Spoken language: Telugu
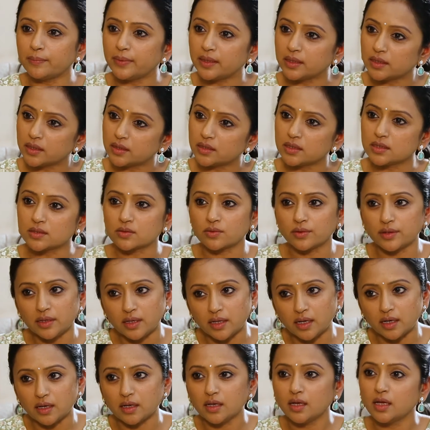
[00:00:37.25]
కూడా బిందె
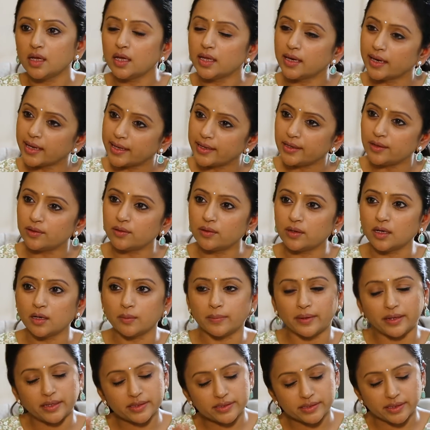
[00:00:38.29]
తీసుకొని లైన్లో
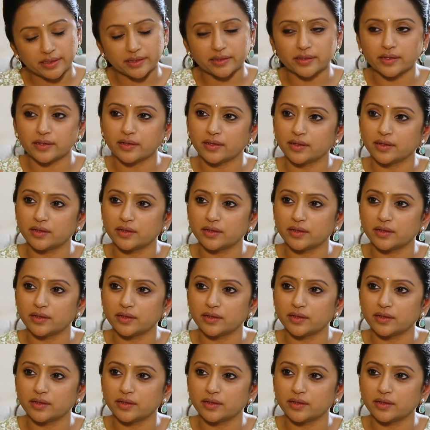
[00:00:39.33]
నిలబడ్డ చరిత్ర